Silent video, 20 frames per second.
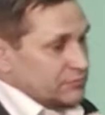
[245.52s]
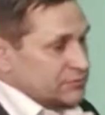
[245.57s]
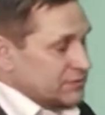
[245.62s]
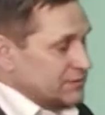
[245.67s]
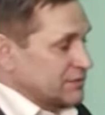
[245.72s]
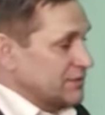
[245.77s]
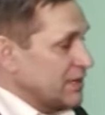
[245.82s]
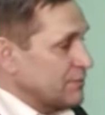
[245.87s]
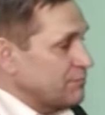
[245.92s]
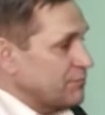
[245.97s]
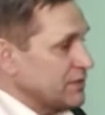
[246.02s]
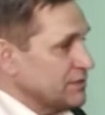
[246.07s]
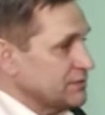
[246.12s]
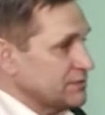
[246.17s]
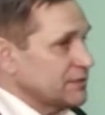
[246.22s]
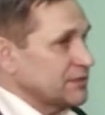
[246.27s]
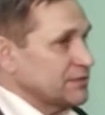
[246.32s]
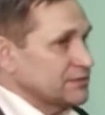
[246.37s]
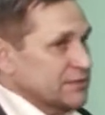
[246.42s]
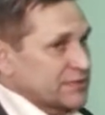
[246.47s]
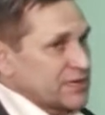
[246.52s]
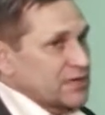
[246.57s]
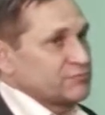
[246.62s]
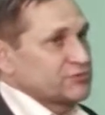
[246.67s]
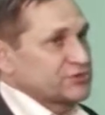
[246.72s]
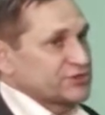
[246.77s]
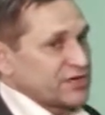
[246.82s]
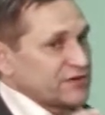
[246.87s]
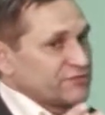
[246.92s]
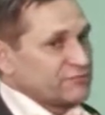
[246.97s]
Это совместно совместный
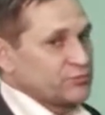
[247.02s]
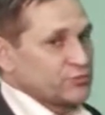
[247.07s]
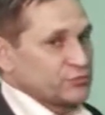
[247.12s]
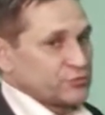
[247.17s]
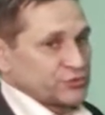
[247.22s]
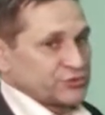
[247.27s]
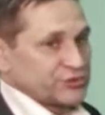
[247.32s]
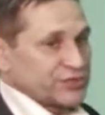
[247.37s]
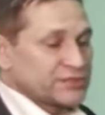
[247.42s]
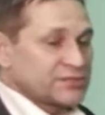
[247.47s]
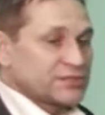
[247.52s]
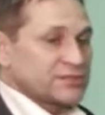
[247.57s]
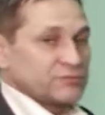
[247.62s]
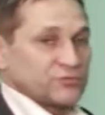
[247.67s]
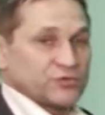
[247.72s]
проект правительства